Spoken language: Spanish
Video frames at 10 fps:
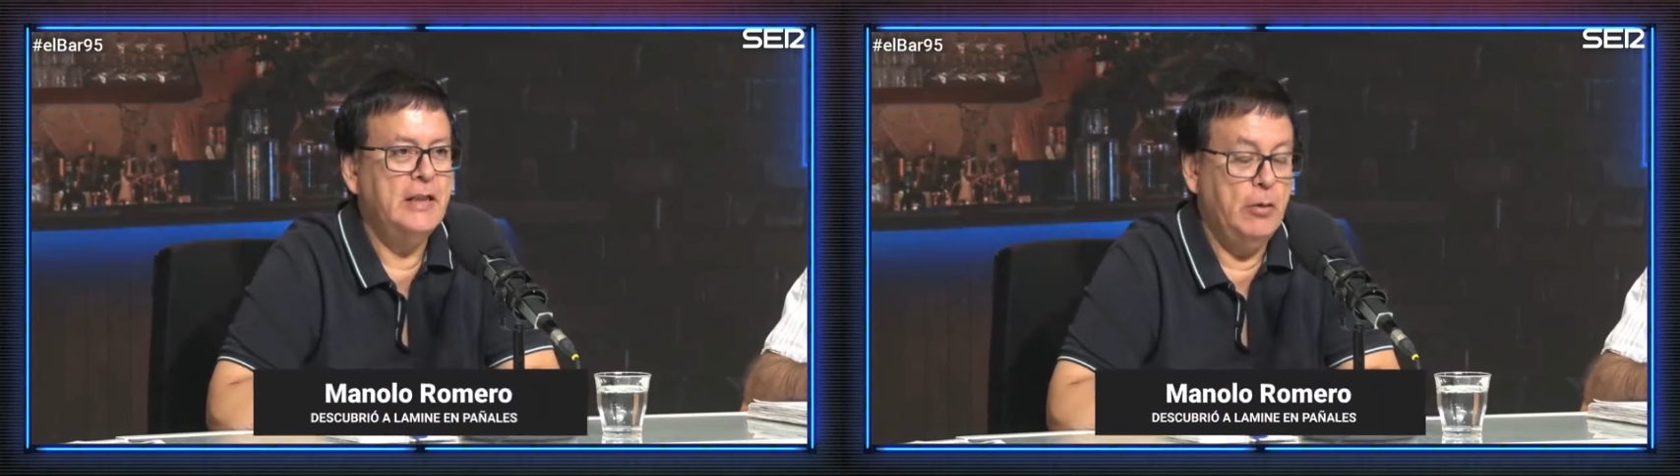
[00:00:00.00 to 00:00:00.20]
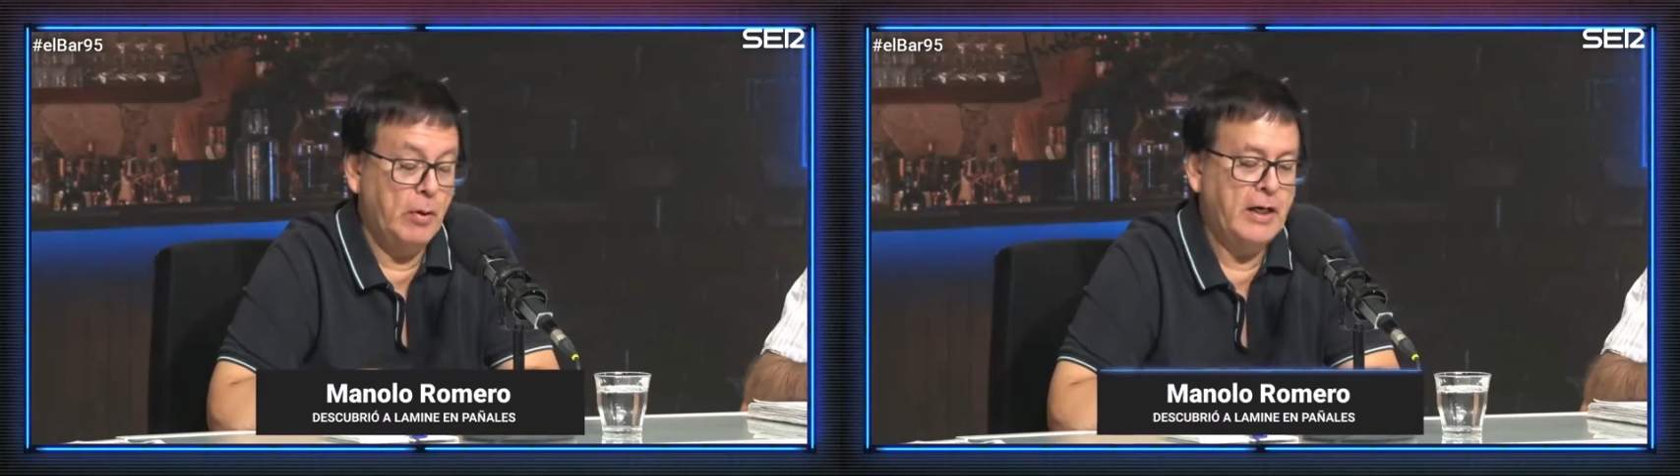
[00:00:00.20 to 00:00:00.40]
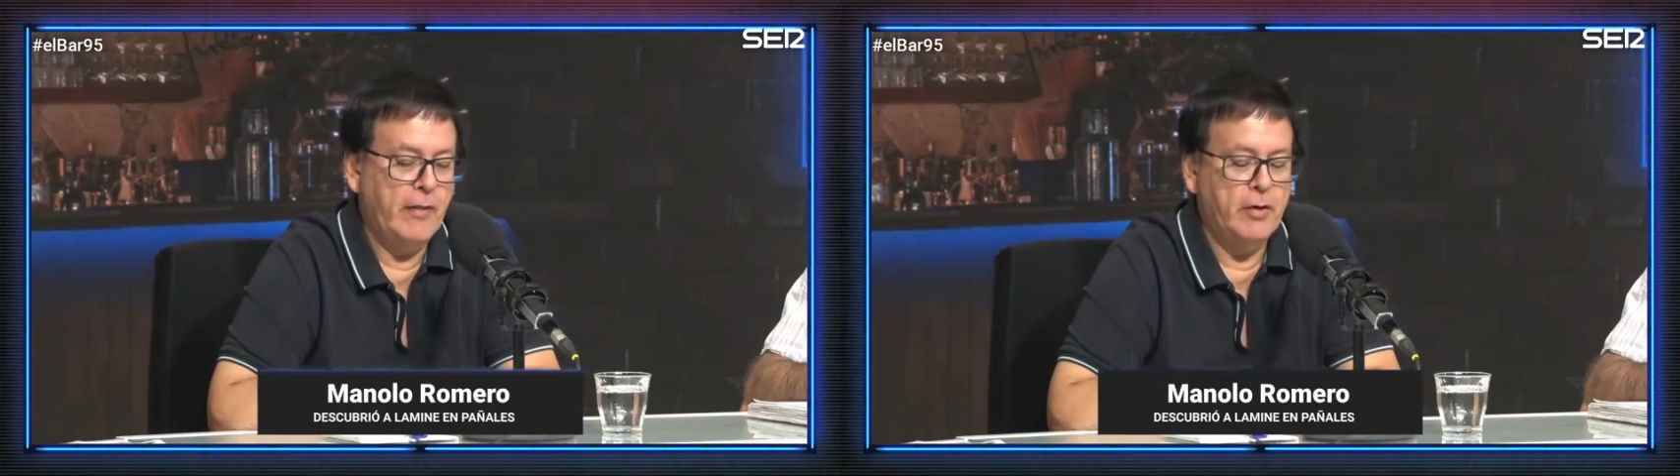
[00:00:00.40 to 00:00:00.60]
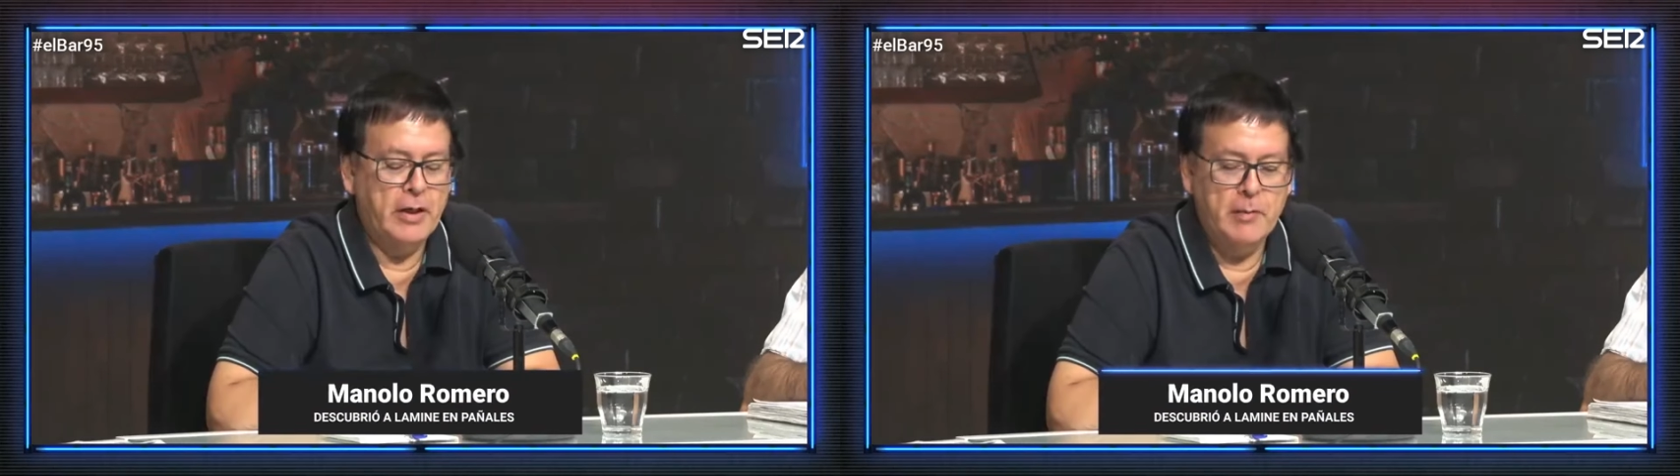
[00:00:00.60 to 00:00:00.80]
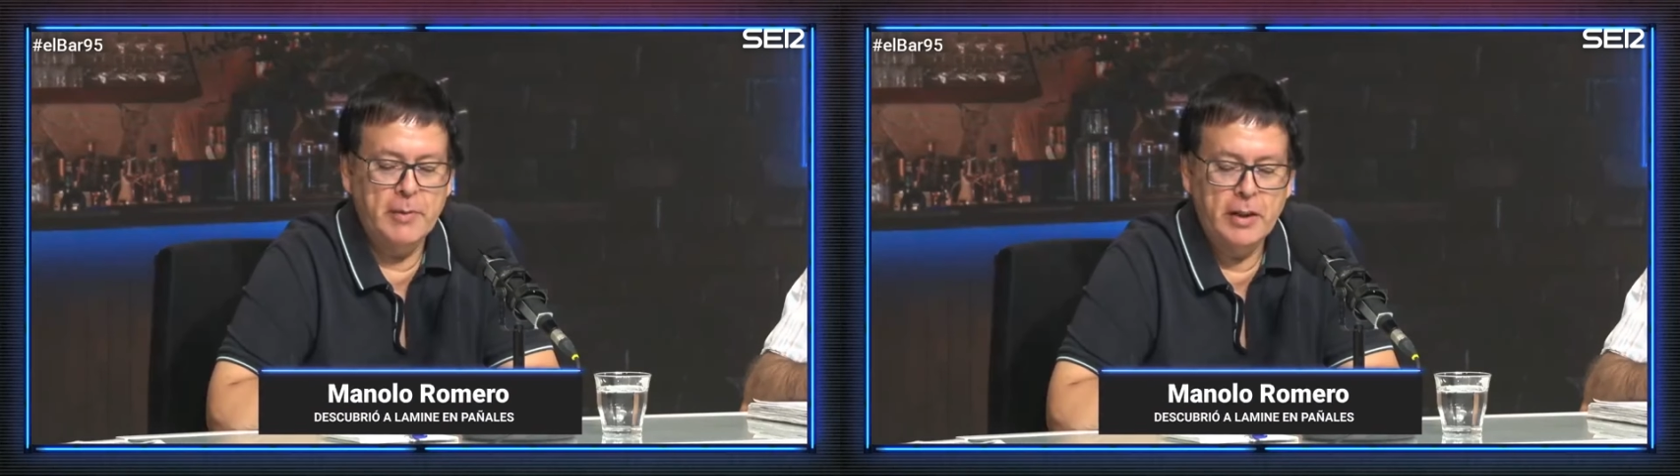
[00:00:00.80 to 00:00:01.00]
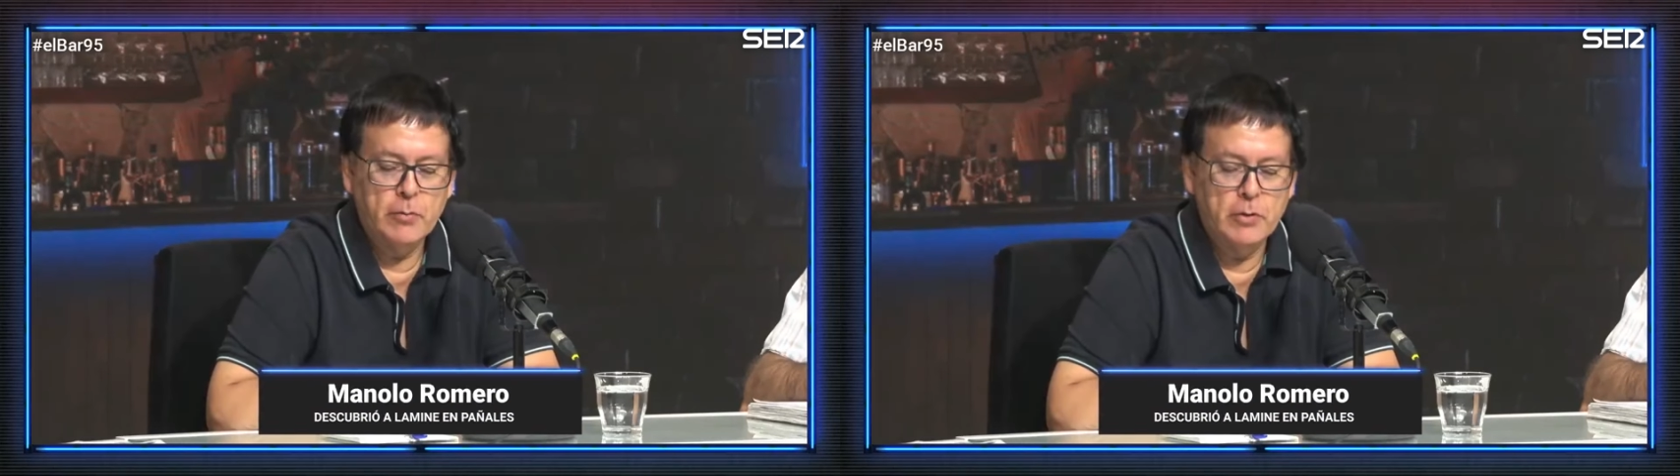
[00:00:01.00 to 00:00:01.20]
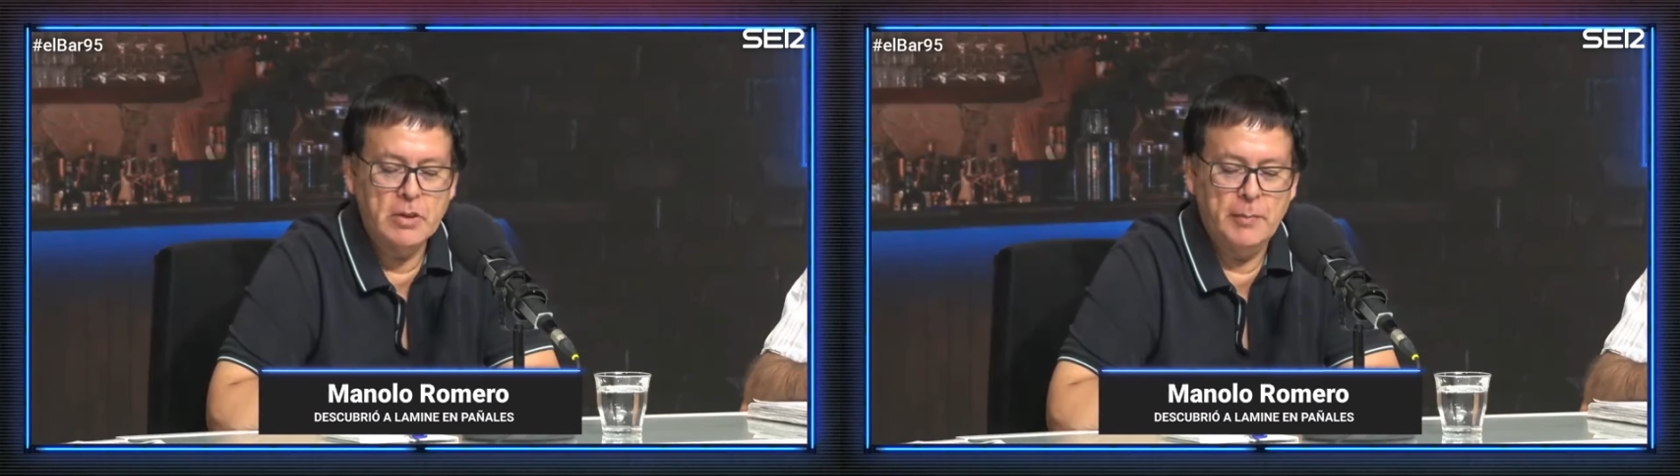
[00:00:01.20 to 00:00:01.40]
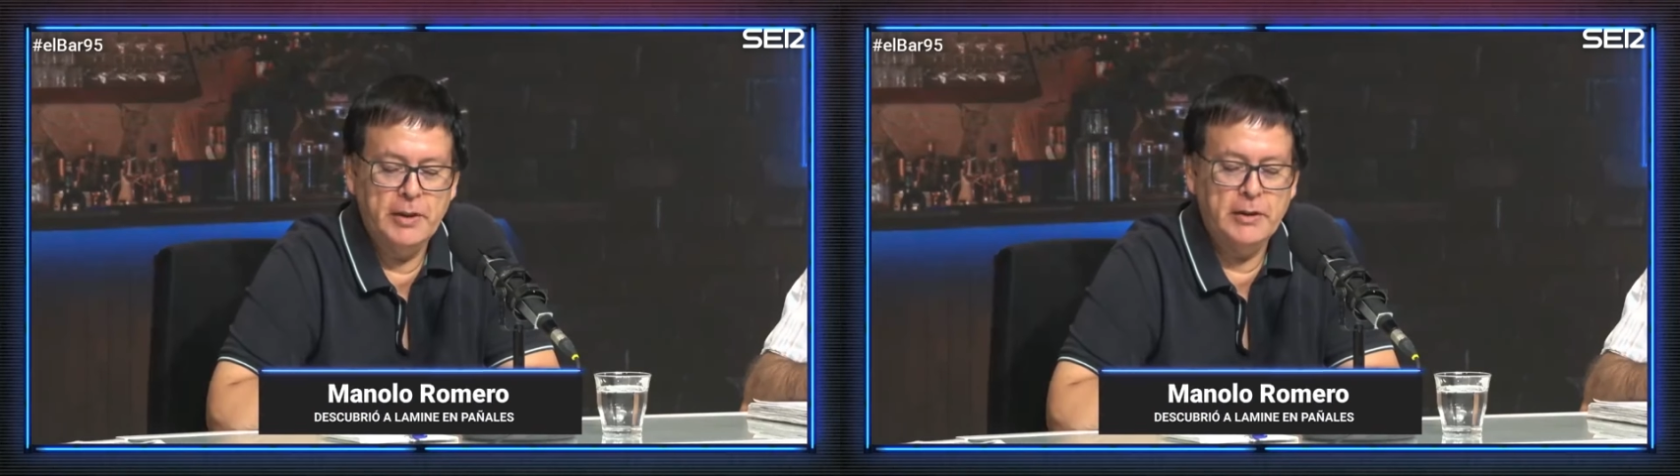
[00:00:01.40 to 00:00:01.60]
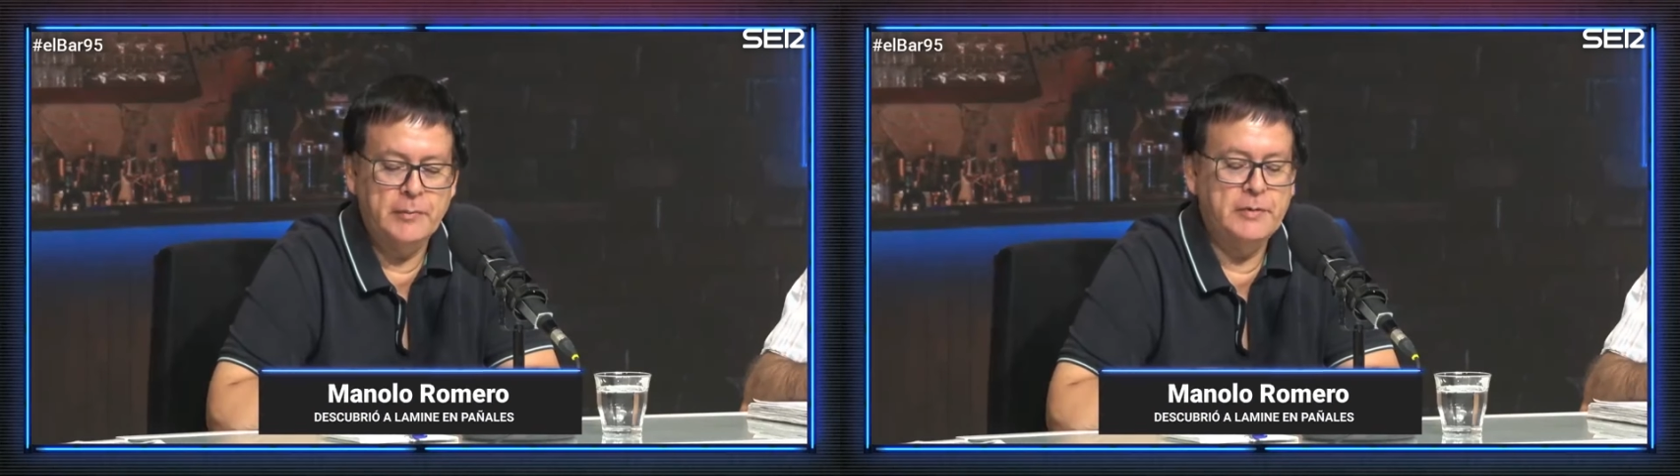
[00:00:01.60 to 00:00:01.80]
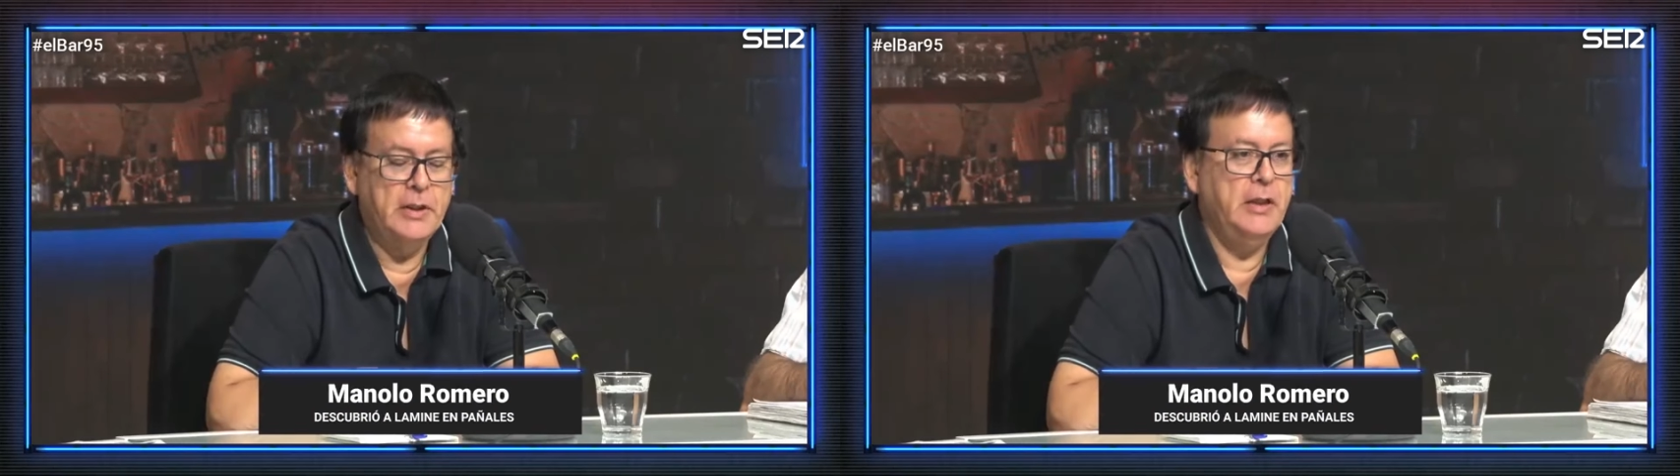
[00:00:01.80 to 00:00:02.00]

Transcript: Y lo ha ganado el Real Madrid, curiosamente